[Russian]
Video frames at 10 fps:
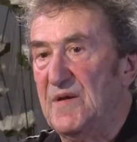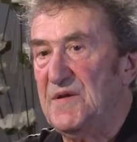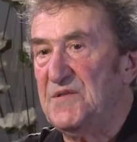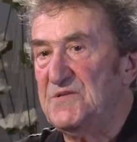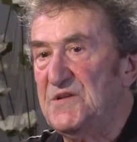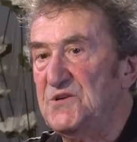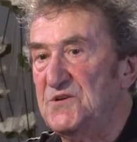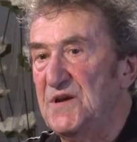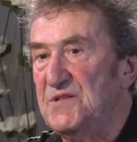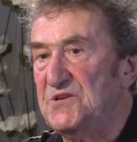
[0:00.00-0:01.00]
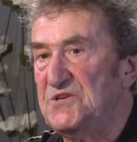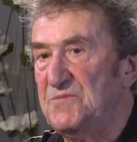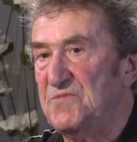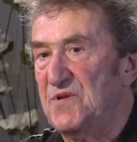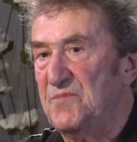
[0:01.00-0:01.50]
Это, знаете, это
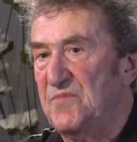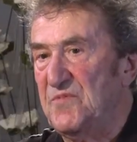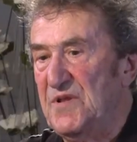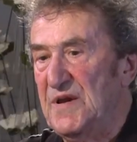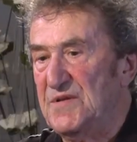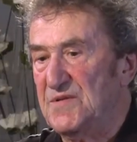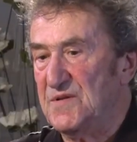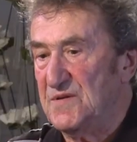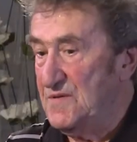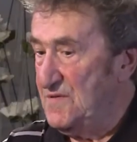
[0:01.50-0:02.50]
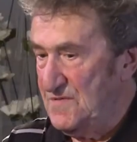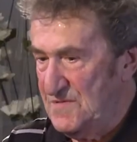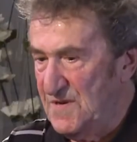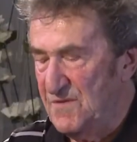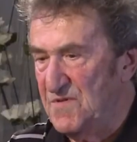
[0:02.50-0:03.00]
чем-то напоминает
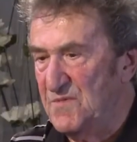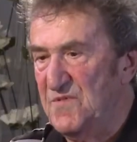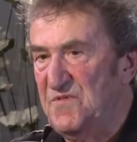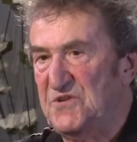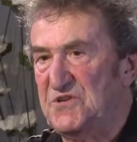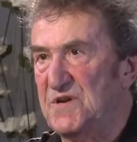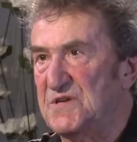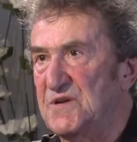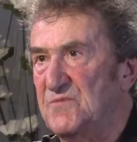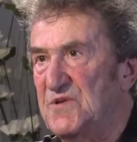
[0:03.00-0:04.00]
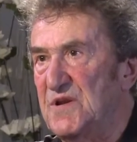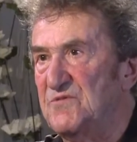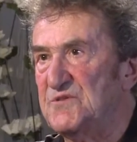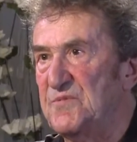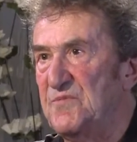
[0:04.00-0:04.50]
сравнимые вещи, на самом деле,
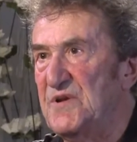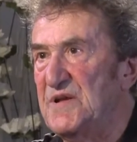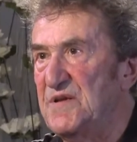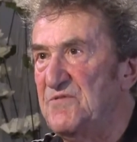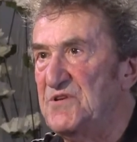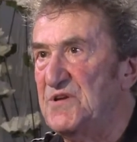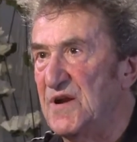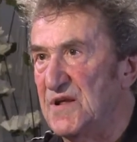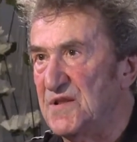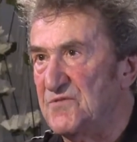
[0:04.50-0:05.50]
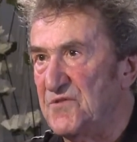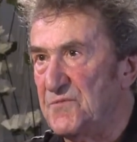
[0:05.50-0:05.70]
воспоминания ветеранов.